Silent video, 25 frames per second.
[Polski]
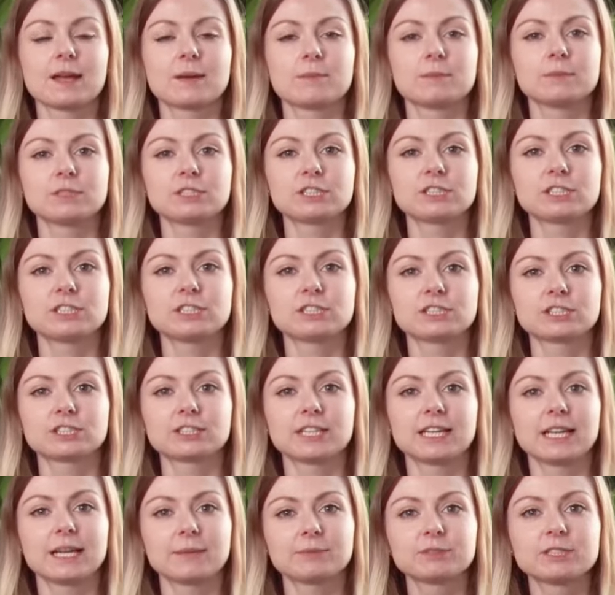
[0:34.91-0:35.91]
Myślisz
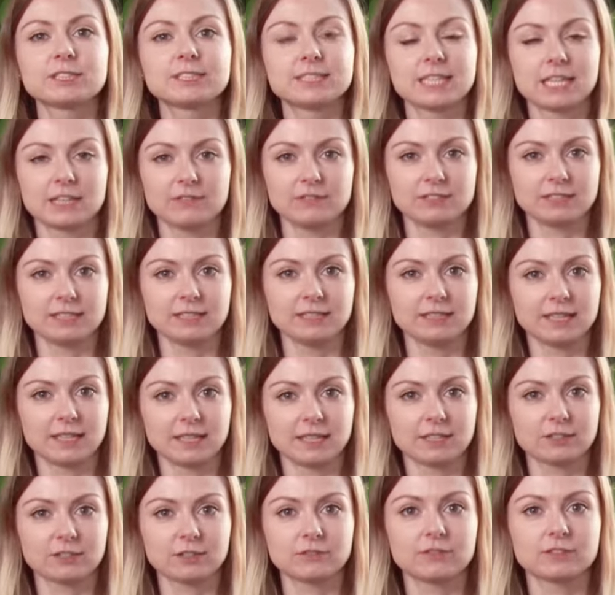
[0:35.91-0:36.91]
najlepszy serwis
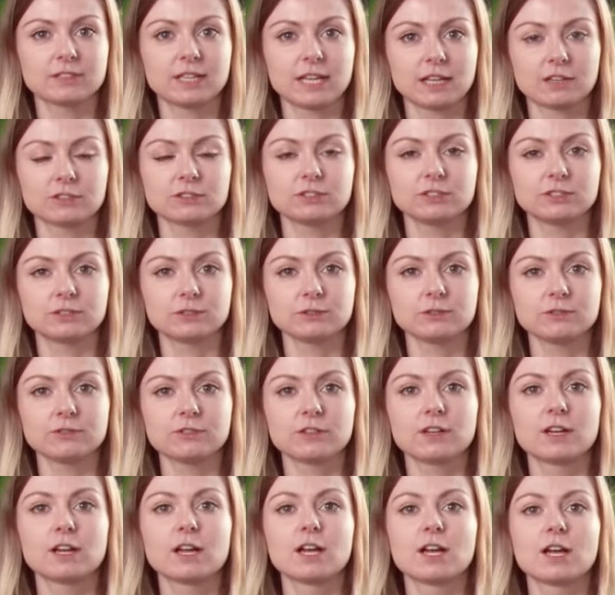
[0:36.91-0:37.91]
internetowy dla rodziców?
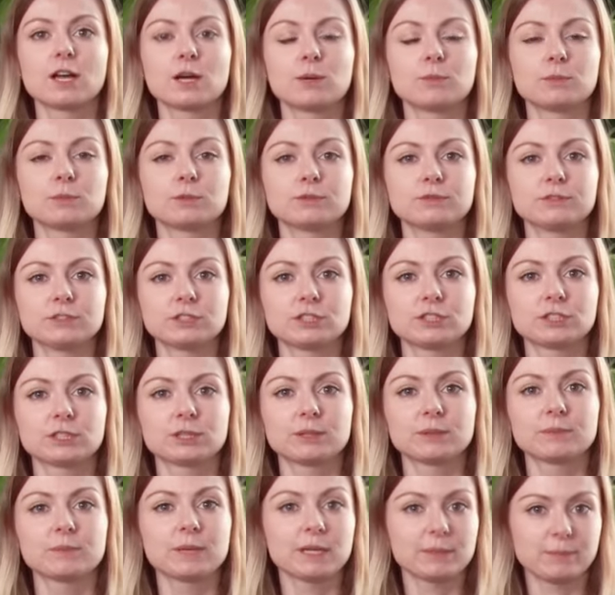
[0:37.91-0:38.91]
Mówisz
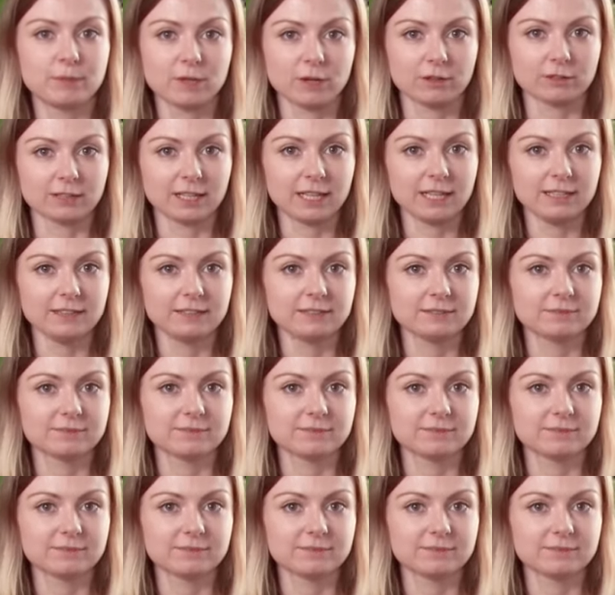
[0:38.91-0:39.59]
Baby Online?